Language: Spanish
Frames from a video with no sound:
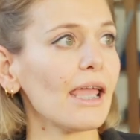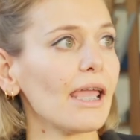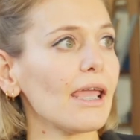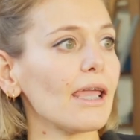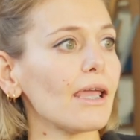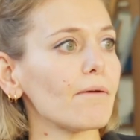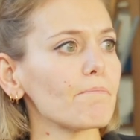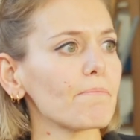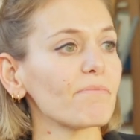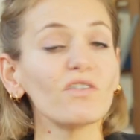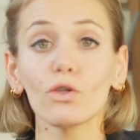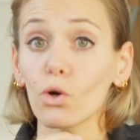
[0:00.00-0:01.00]
eh,
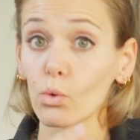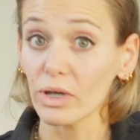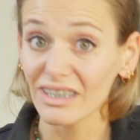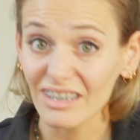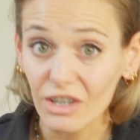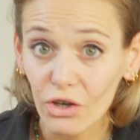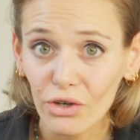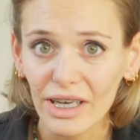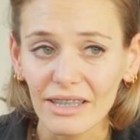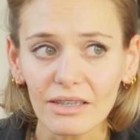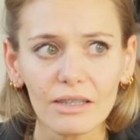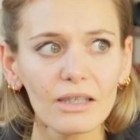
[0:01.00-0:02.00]
no
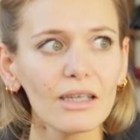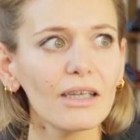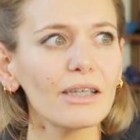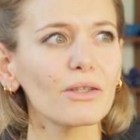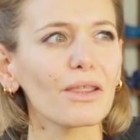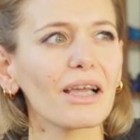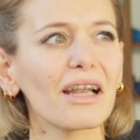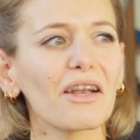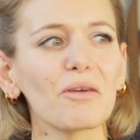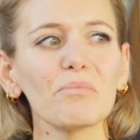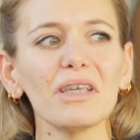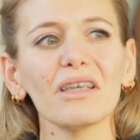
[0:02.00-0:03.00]
cuestiones. Entonces,
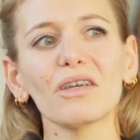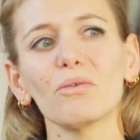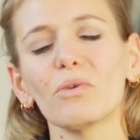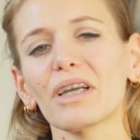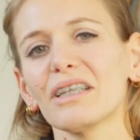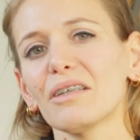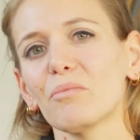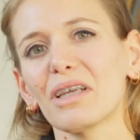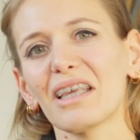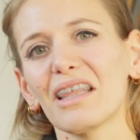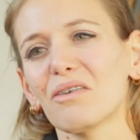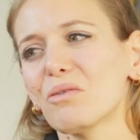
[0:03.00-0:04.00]
claro, a mí como que se me
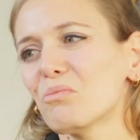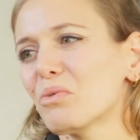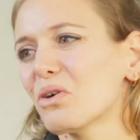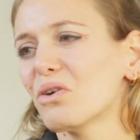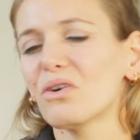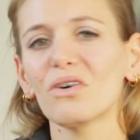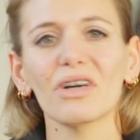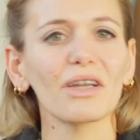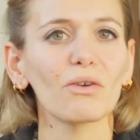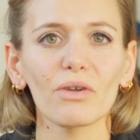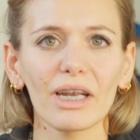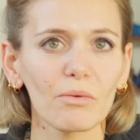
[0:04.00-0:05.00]
quedaba un poco que
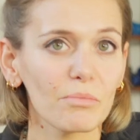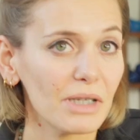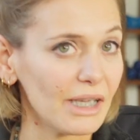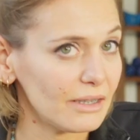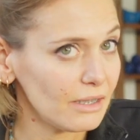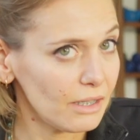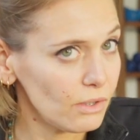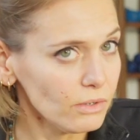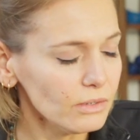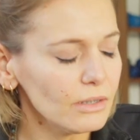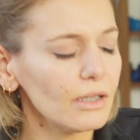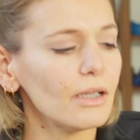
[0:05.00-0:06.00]
no era mi estilo.
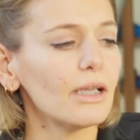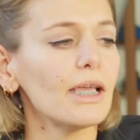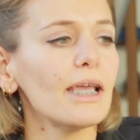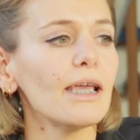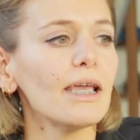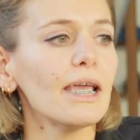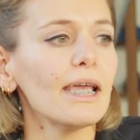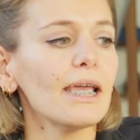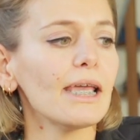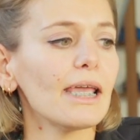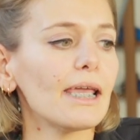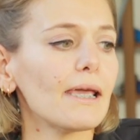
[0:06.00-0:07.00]

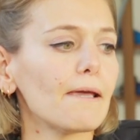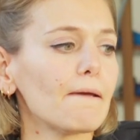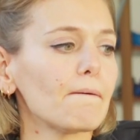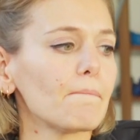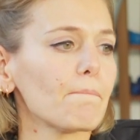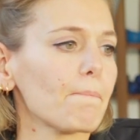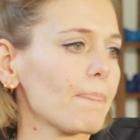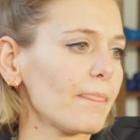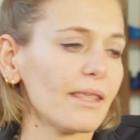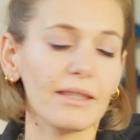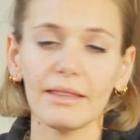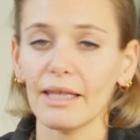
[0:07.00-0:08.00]
Eh,
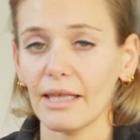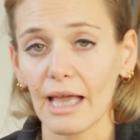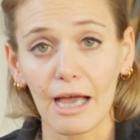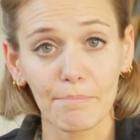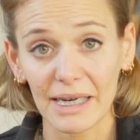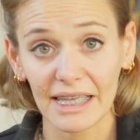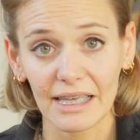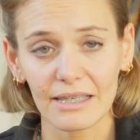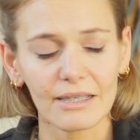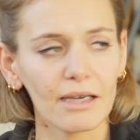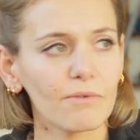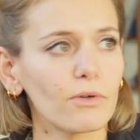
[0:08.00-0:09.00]
aparqué
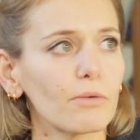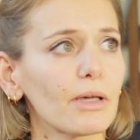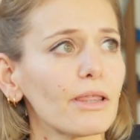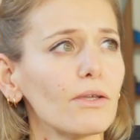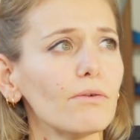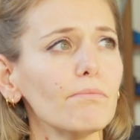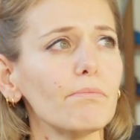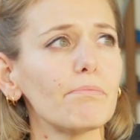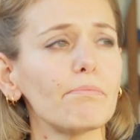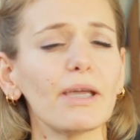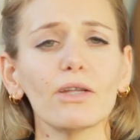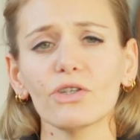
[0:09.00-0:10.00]
esa formación,
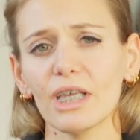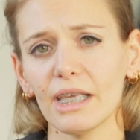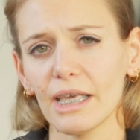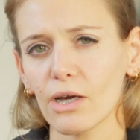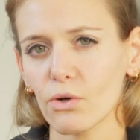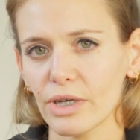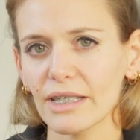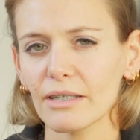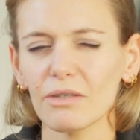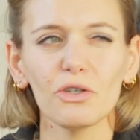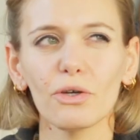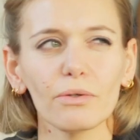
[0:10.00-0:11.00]
pero seguía con
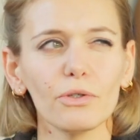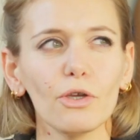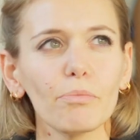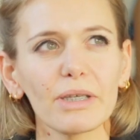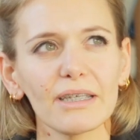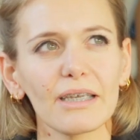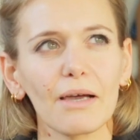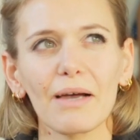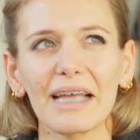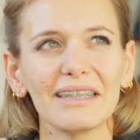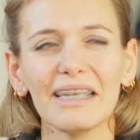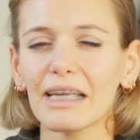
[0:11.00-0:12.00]
eso. Yo, yo
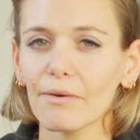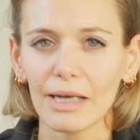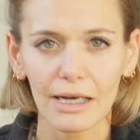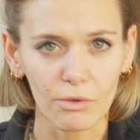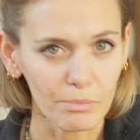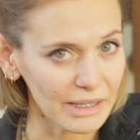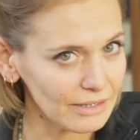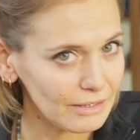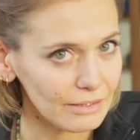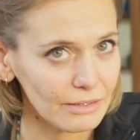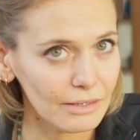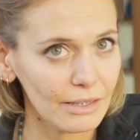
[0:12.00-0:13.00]
pensaba, tiene que haber algo más.
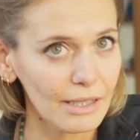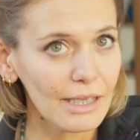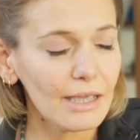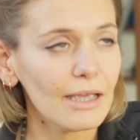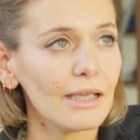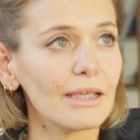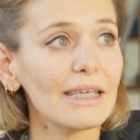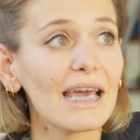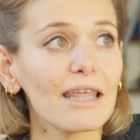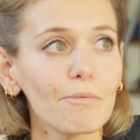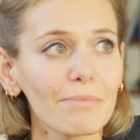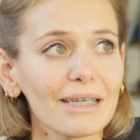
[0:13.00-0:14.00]
Y
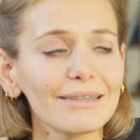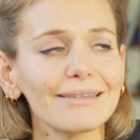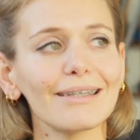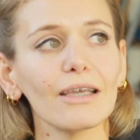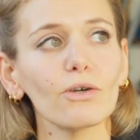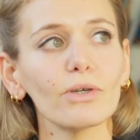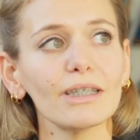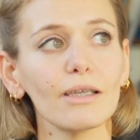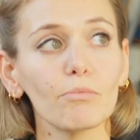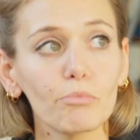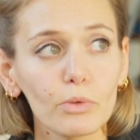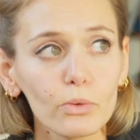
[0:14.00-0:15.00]
además tengo
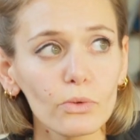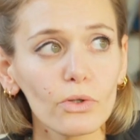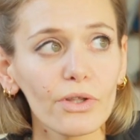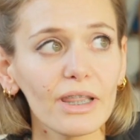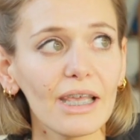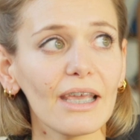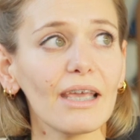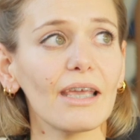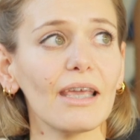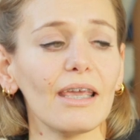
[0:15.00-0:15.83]
ese punto de